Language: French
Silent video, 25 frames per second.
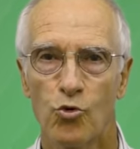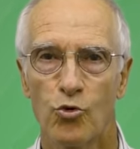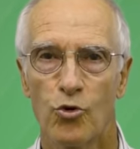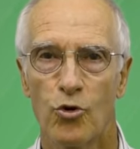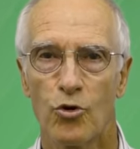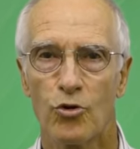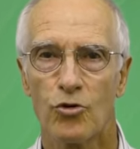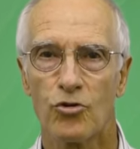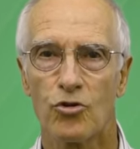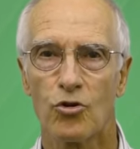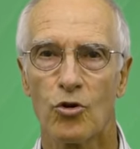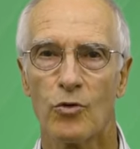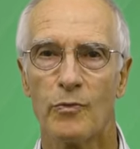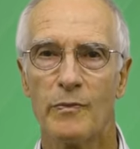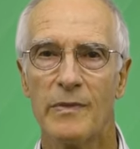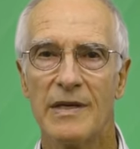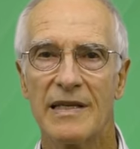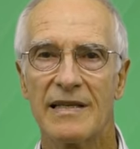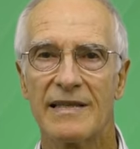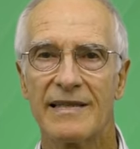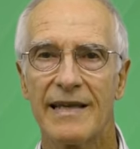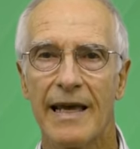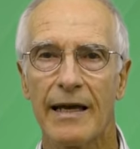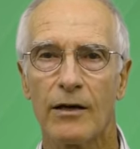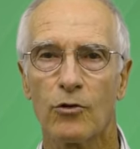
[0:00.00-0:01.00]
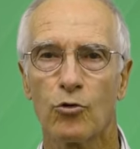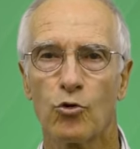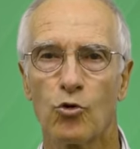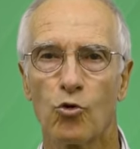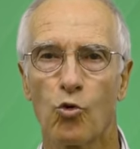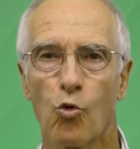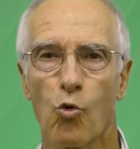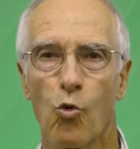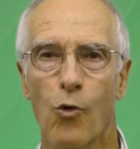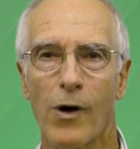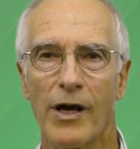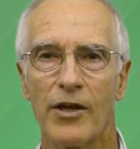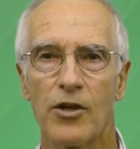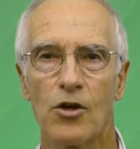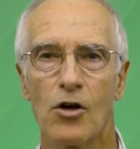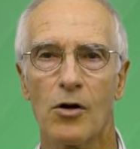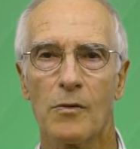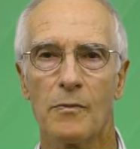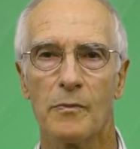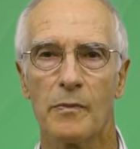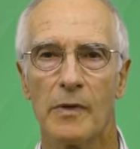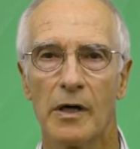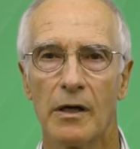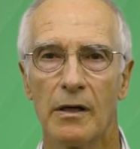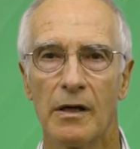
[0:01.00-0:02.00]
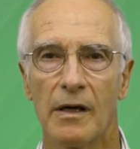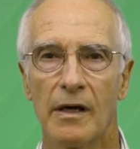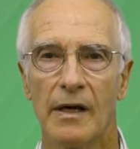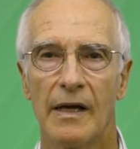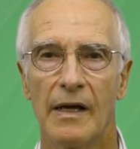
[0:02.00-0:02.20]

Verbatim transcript: de ce mystère du royaume